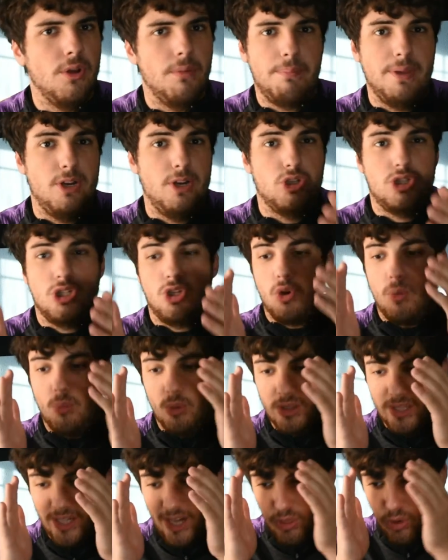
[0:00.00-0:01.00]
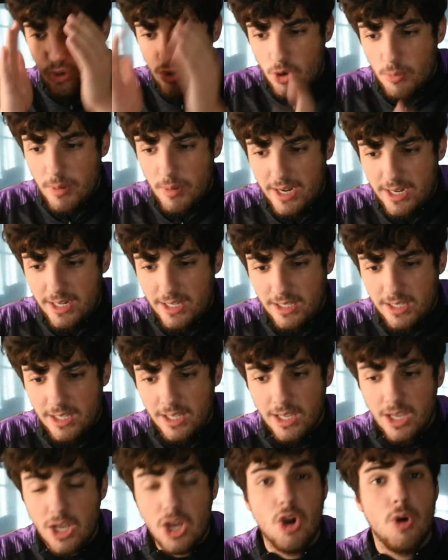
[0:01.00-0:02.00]
Pero si como entrenador no vale,
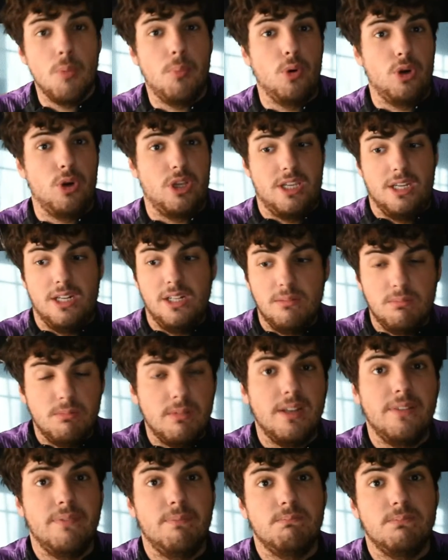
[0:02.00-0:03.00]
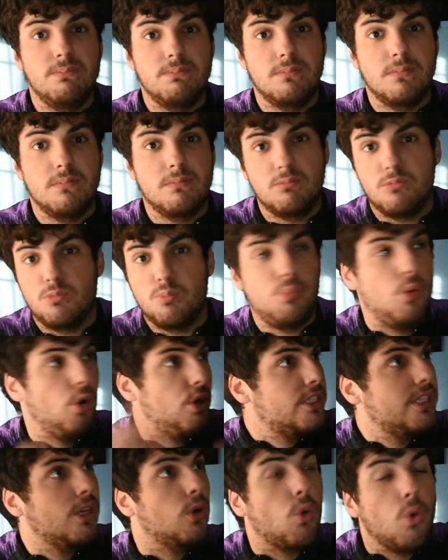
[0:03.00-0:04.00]
¿por qué por
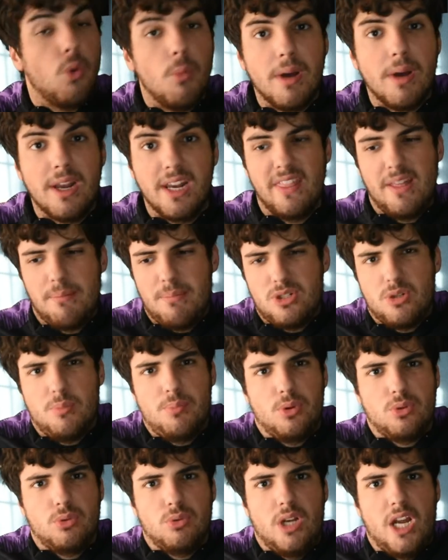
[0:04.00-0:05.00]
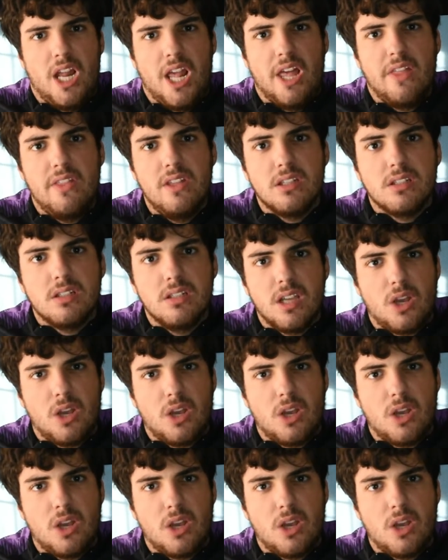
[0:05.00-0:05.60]
ser Kuman le da más oportunidades?